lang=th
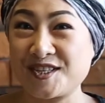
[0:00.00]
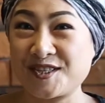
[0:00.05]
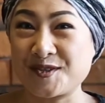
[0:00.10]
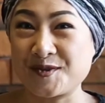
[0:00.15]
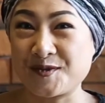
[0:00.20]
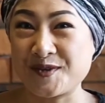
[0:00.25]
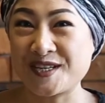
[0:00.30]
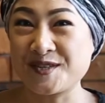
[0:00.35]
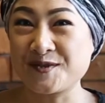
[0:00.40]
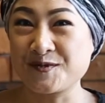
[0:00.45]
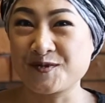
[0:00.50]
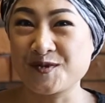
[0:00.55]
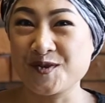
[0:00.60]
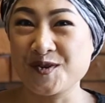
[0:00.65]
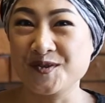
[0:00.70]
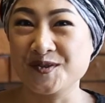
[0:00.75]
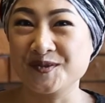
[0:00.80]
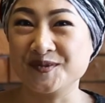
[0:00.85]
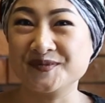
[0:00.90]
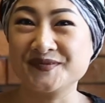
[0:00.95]
t w i n
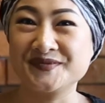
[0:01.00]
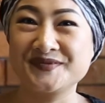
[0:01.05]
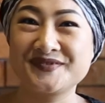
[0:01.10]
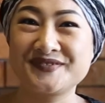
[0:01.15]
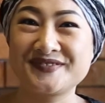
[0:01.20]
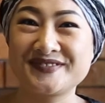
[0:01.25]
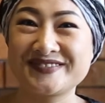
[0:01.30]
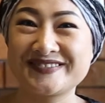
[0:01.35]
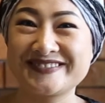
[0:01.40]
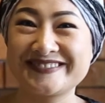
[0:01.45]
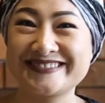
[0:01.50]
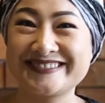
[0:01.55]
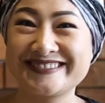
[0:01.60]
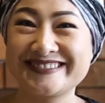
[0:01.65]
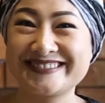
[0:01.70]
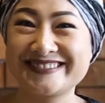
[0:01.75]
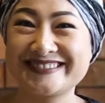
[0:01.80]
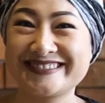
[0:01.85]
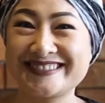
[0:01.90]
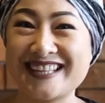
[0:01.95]
room
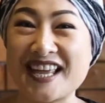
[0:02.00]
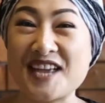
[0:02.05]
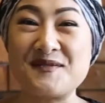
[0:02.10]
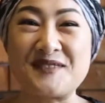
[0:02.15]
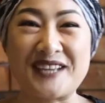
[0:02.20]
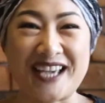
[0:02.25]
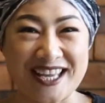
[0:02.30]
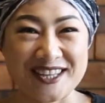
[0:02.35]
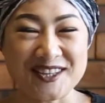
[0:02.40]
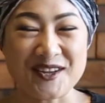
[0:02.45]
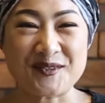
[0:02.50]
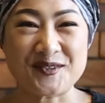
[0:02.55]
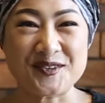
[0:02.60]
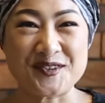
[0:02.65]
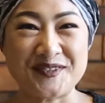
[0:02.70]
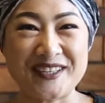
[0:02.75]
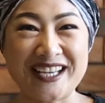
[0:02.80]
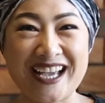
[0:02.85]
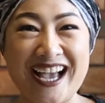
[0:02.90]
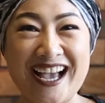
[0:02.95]
มีใครตอบถู
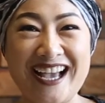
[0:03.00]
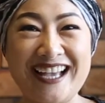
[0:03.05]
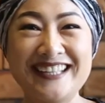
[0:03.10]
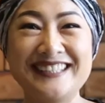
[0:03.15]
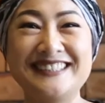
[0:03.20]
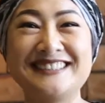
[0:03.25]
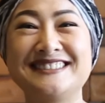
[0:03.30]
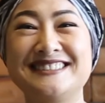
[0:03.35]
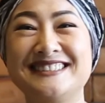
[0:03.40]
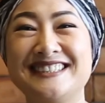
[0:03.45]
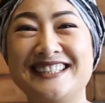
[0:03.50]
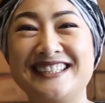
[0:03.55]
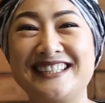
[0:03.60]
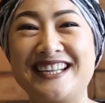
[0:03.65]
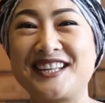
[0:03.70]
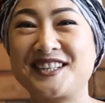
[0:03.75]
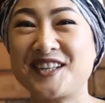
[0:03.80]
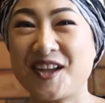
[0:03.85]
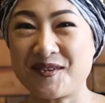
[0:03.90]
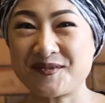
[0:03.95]
กไหมคะ
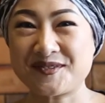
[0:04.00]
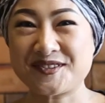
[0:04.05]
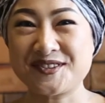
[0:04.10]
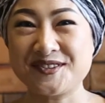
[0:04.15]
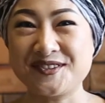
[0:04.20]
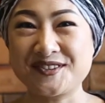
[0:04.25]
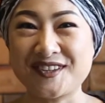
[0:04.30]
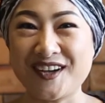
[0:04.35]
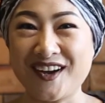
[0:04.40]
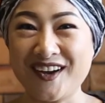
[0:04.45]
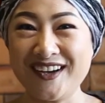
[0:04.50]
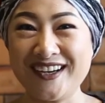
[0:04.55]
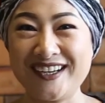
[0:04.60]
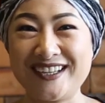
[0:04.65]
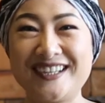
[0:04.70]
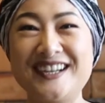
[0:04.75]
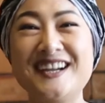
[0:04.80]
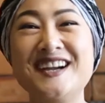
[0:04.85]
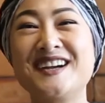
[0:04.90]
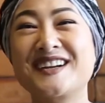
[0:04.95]
ถ้าตอบถูกก็
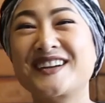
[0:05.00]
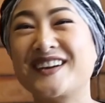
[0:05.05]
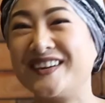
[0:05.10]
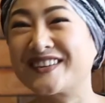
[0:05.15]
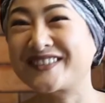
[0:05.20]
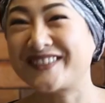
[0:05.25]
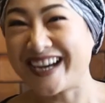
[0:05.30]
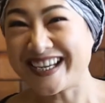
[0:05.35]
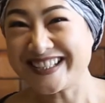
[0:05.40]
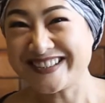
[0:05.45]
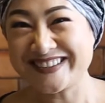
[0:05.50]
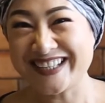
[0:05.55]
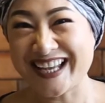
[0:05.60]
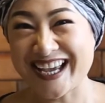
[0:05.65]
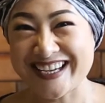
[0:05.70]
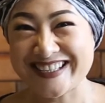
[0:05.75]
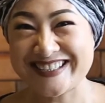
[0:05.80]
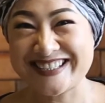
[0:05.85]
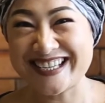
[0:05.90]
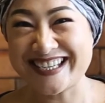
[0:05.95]

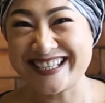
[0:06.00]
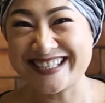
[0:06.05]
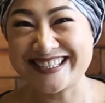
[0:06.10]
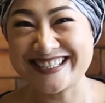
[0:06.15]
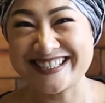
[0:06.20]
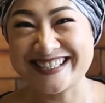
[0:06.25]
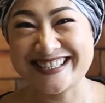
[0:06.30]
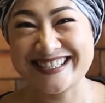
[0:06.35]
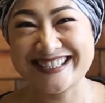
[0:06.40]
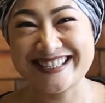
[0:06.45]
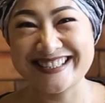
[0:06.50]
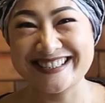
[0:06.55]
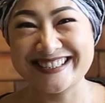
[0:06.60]
congratulations